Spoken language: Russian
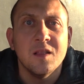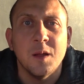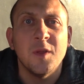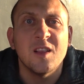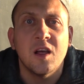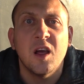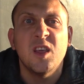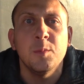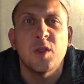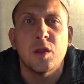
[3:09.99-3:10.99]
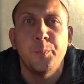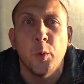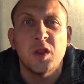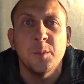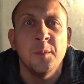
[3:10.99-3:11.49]
Нам надо каким-то
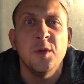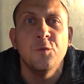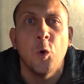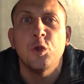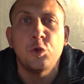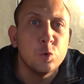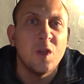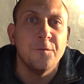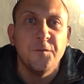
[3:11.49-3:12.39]
способом его отсюда